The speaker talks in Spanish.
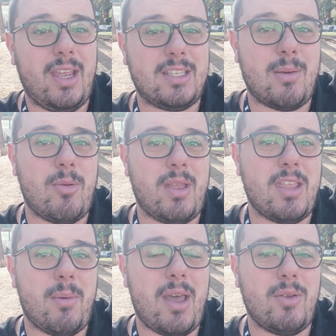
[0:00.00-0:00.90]
está muy bien
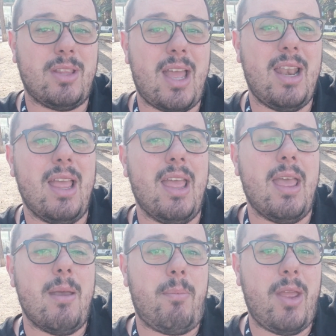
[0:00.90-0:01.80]
llevado y tal,
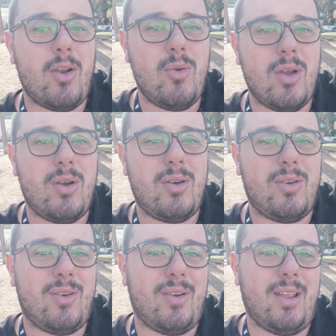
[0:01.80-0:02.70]
pero
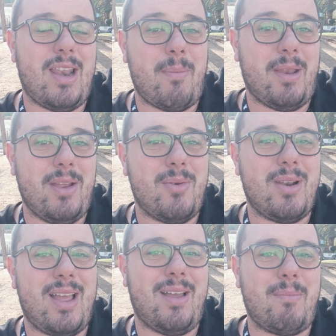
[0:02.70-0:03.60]
luego eh, la
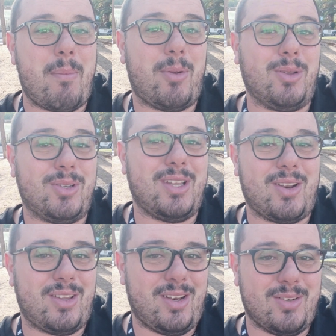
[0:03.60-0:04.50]
película va por otros
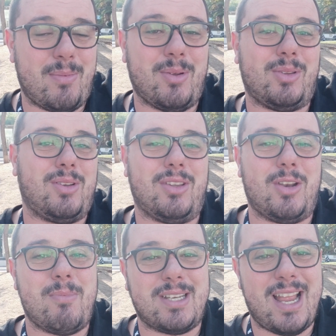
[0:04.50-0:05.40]
derroteros, va por otros
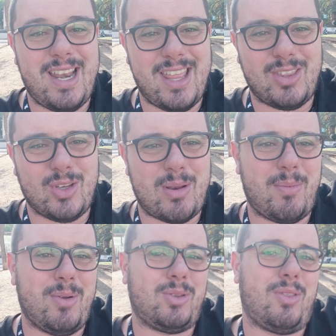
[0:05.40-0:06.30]
derroteros más sangrientos, va
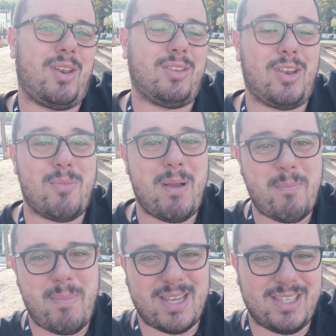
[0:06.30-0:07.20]
por otros derroteros
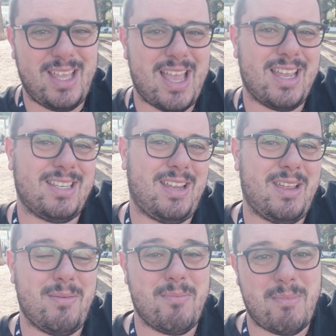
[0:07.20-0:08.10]
más bestias,
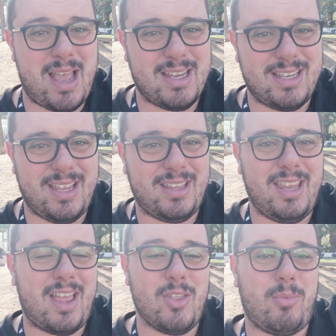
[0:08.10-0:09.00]
eh, más
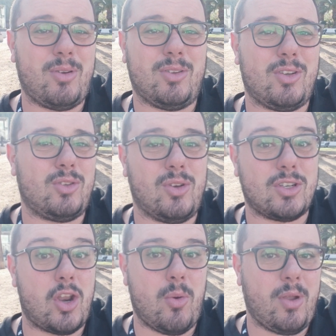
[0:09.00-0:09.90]
tirando por otros
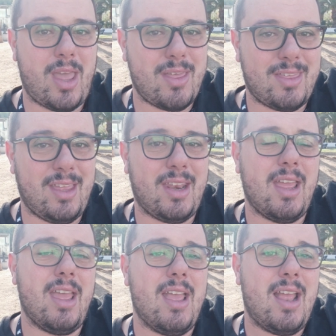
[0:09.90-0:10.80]
tonos que no voy a decir,
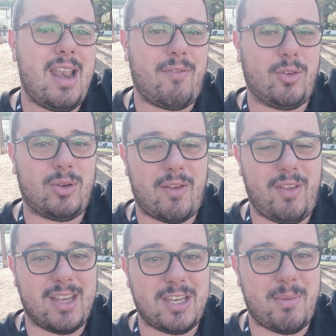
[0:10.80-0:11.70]
la
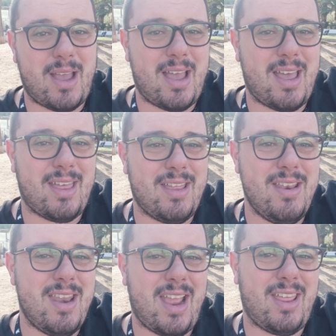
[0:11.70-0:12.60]
fotografía se va
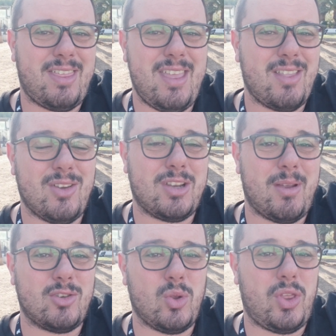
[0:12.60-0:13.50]
ennegreciendo, se
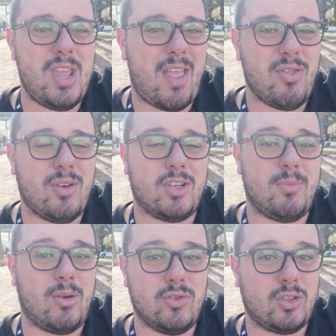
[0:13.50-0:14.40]
va ensuciando,
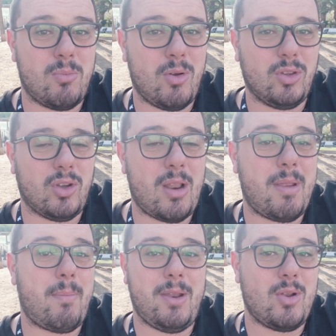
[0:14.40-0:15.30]
eso me gusta un montón, a
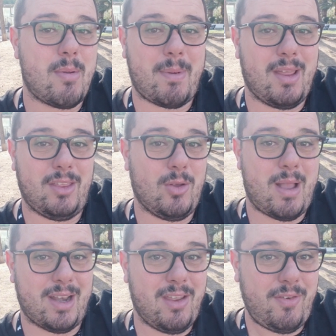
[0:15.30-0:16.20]
mí la película me ha parecido
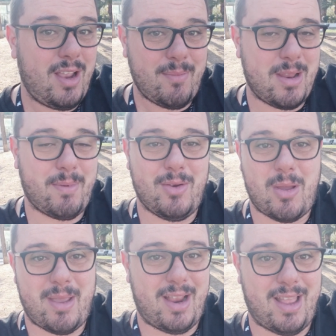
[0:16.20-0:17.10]
magnífica, a mí la
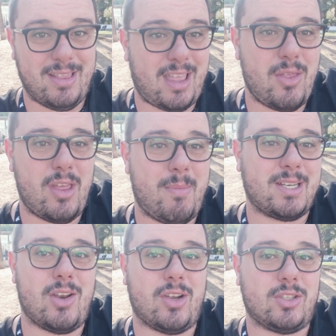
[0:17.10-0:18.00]
película me ha encantado,
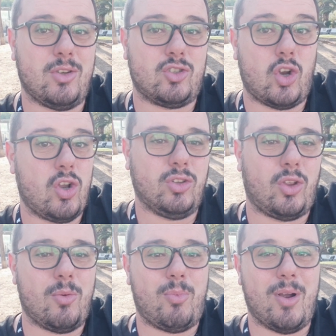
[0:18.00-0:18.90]
además creo que estoy solo en
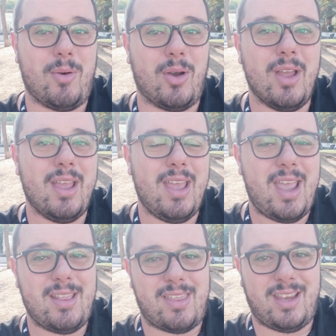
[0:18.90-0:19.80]
todo el pueblo
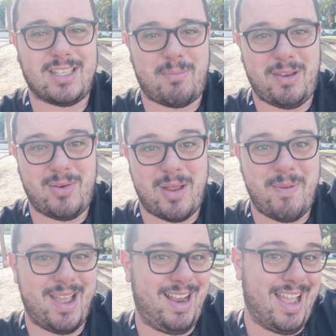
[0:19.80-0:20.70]
en decir que esta película
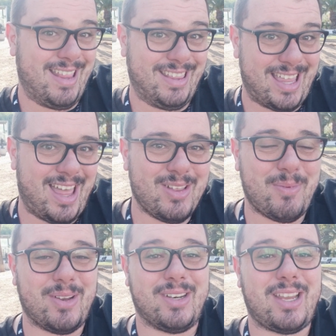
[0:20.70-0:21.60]
me ha encantado,
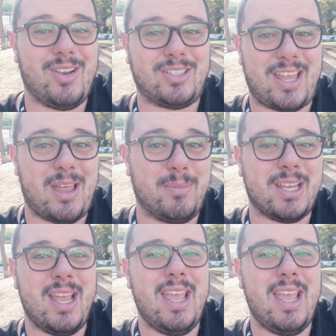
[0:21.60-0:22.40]
pero es que los Adams